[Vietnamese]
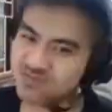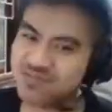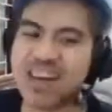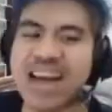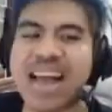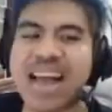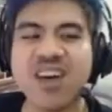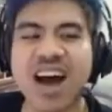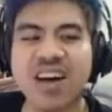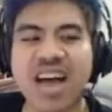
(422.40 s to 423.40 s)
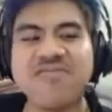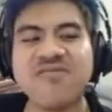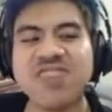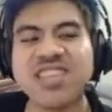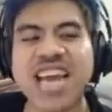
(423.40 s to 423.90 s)
anh vừa anh vừa
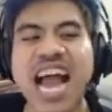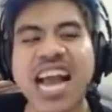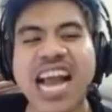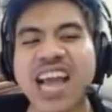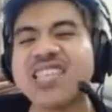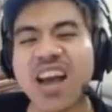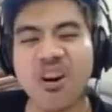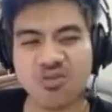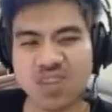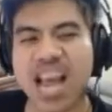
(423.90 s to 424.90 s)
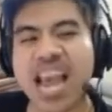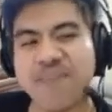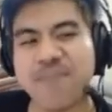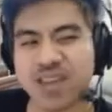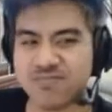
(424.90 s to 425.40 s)
sấy AK x6 các em ạ
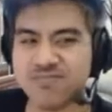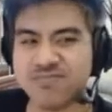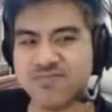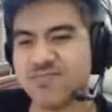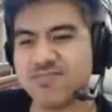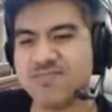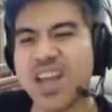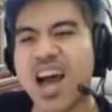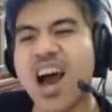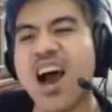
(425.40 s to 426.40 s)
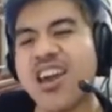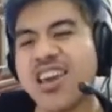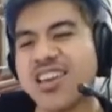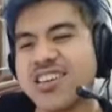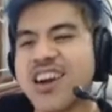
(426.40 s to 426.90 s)
hơi
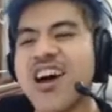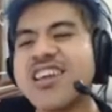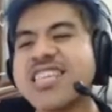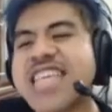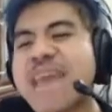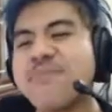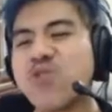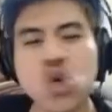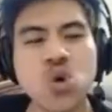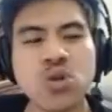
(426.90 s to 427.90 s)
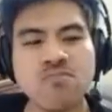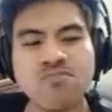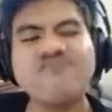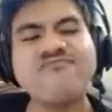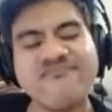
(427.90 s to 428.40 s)
hơi xét một chút
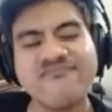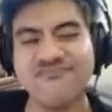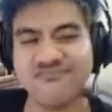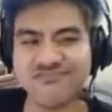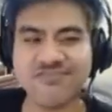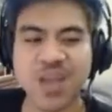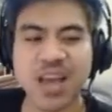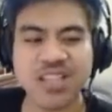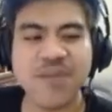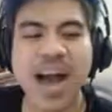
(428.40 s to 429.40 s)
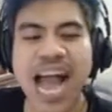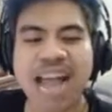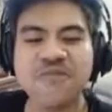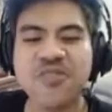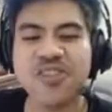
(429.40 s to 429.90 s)
ừ. nhưng mà anh
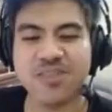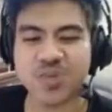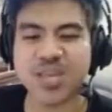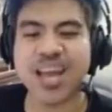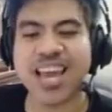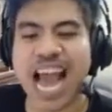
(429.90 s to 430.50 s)
vừa sấy ak